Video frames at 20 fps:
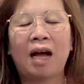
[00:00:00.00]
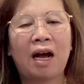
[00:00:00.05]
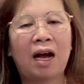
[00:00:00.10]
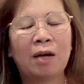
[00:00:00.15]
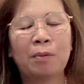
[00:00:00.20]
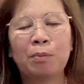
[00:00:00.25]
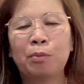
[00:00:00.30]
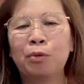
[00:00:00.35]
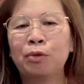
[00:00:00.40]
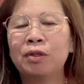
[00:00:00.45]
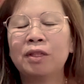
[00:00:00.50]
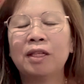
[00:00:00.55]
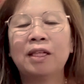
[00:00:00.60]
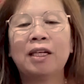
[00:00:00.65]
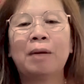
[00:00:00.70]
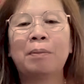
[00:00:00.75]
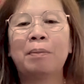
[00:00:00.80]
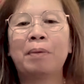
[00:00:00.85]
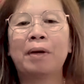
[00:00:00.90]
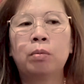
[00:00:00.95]
Tangan pun
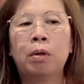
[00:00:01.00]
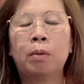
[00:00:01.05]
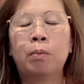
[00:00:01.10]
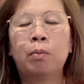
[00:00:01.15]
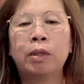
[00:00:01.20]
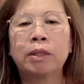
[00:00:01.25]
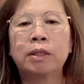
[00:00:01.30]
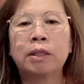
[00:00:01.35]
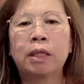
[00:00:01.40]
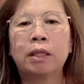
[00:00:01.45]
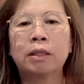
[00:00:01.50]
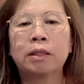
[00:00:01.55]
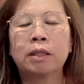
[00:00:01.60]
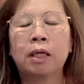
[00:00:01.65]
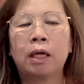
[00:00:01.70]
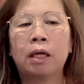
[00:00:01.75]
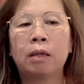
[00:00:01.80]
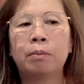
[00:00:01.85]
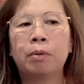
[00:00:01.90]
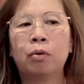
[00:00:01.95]
tidak pernah. Bahwa saya
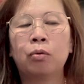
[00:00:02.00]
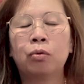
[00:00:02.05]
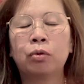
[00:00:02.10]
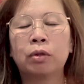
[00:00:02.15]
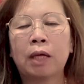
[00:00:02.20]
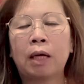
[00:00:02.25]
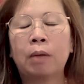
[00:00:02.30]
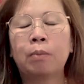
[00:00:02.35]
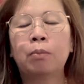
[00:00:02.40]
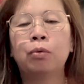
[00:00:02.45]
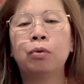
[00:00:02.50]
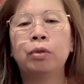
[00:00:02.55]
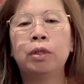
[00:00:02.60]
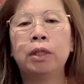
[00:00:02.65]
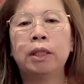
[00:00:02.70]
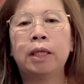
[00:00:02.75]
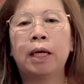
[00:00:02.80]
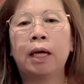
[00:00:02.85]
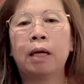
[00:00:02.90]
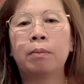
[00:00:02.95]
sangat berutang budi
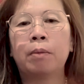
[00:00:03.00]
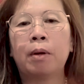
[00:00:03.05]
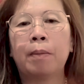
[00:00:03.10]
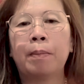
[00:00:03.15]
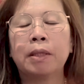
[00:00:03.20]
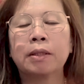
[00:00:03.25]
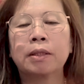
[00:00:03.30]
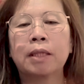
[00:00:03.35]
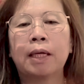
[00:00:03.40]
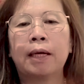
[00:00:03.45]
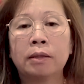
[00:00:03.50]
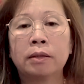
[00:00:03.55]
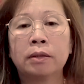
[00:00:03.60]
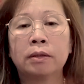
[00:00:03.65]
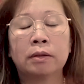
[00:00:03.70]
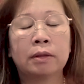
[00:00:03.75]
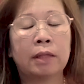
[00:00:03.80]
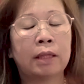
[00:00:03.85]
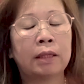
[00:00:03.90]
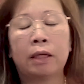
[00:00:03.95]
dengan bapak saya.
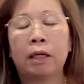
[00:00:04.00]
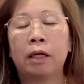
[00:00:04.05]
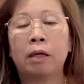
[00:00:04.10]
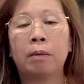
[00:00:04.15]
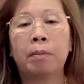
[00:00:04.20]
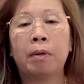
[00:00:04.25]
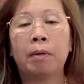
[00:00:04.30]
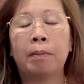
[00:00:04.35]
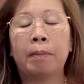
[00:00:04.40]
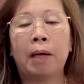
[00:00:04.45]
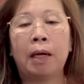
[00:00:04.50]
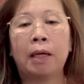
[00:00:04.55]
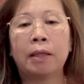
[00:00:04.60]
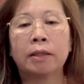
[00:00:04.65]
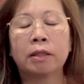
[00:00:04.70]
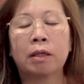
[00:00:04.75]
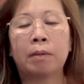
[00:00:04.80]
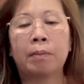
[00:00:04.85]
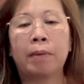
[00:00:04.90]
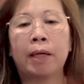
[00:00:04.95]
Saya tidak dapat balas
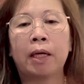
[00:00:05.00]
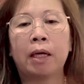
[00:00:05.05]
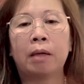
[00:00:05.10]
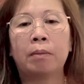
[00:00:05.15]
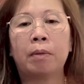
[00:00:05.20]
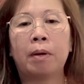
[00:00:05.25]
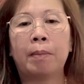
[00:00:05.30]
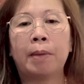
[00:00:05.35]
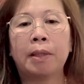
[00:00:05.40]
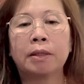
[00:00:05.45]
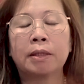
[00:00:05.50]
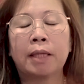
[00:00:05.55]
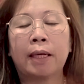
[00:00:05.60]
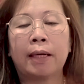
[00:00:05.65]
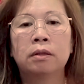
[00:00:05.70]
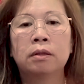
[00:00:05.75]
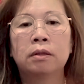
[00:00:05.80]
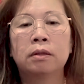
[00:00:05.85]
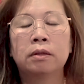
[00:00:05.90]
kebaikan bapak saya.